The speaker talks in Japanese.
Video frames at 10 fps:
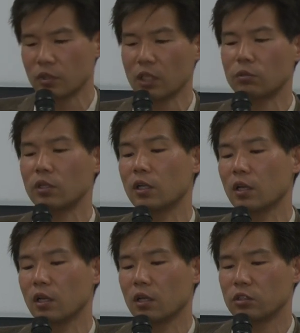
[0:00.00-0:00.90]
なので
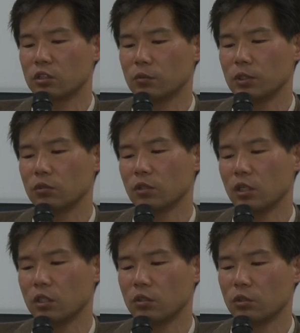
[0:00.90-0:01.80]
住民の
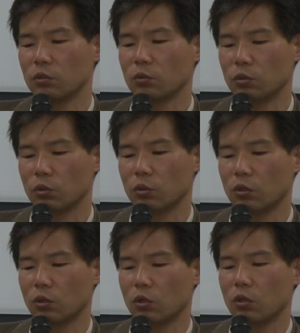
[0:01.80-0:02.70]
権利というところ
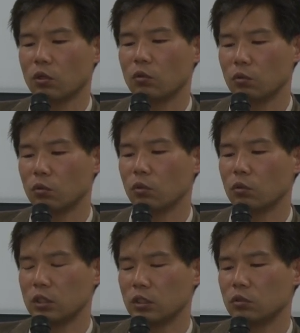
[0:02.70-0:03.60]
を
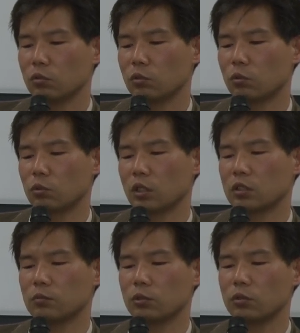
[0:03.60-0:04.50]
にちょっとこう
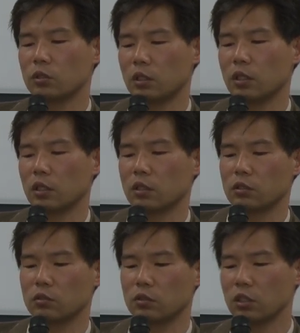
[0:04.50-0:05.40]
立ち戻って、
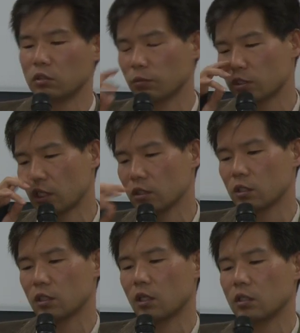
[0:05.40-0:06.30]
少なくとも三
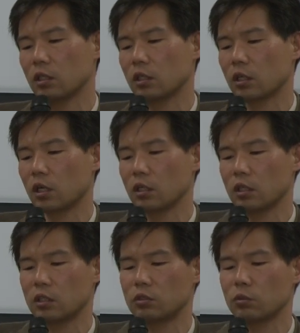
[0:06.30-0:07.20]
者関係で考える
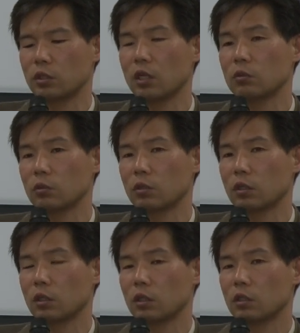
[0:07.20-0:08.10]
異常であるっ
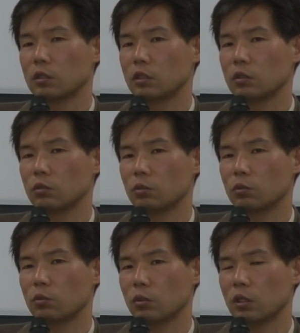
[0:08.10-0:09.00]
ていうと
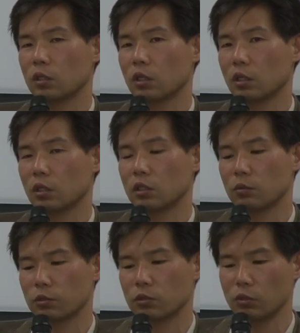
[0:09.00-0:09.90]
ころは考えた
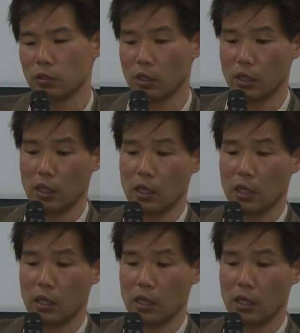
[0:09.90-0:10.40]
と思います。これは